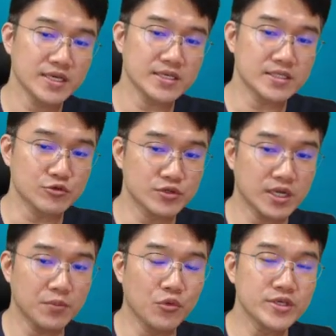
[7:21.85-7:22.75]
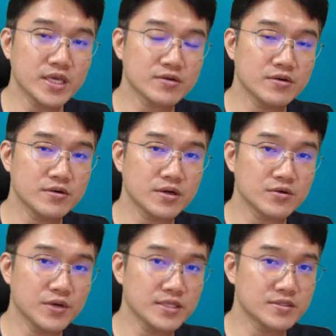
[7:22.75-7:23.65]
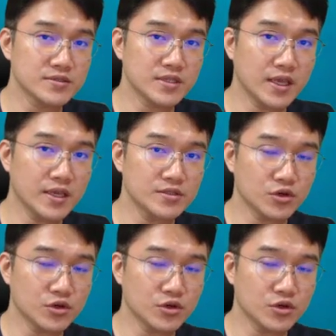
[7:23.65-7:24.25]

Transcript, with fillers: 이제 우리가 무이커라고 했을 때